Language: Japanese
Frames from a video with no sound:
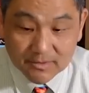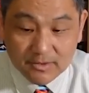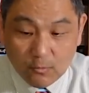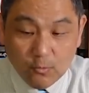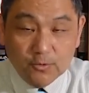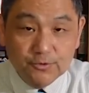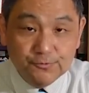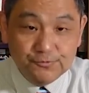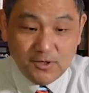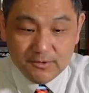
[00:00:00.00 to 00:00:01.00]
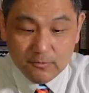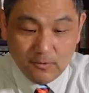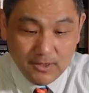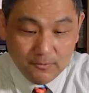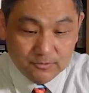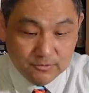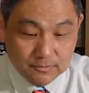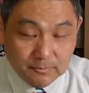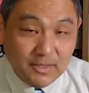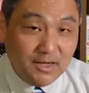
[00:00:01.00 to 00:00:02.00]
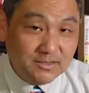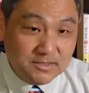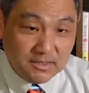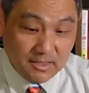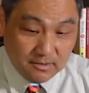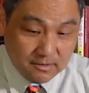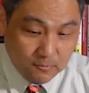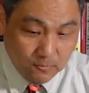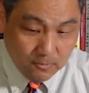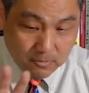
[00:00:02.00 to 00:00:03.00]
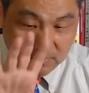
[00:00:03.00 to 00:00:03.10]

で、こういう不安の煽る、まあ、発言を、